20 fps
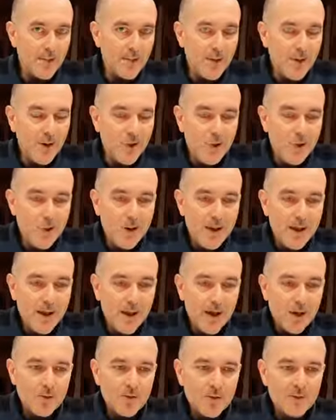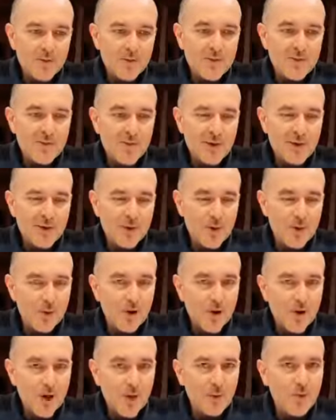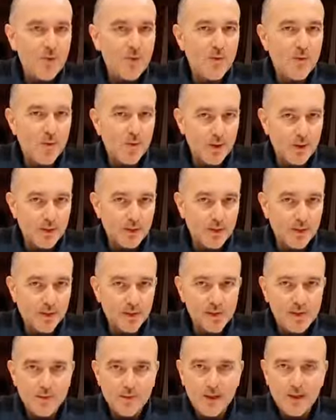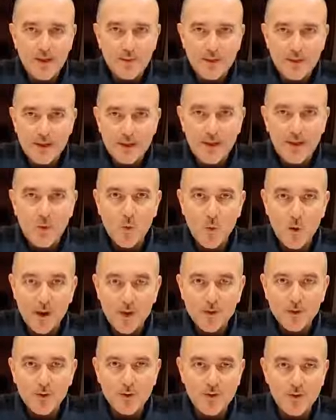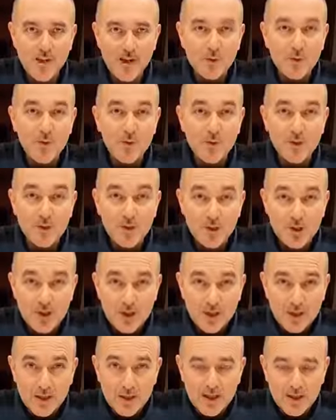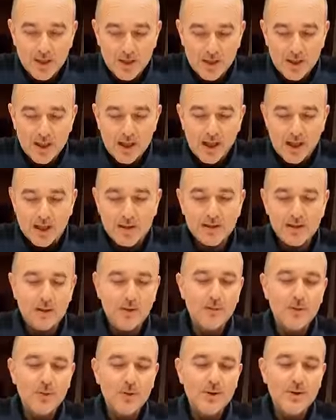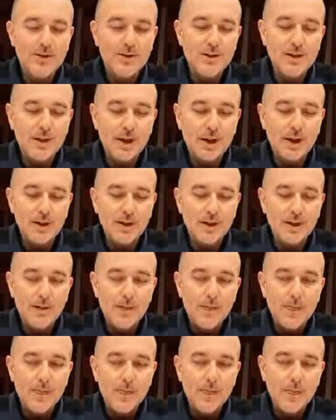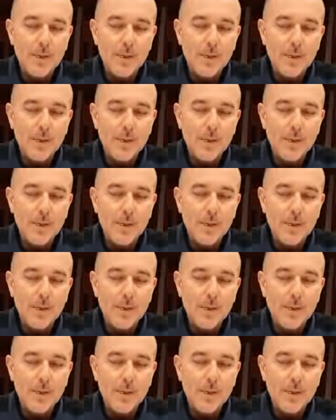però ha usato un'espressione ancora più forte che ci fa capire quanto siamo vicini al tempo dei segreti.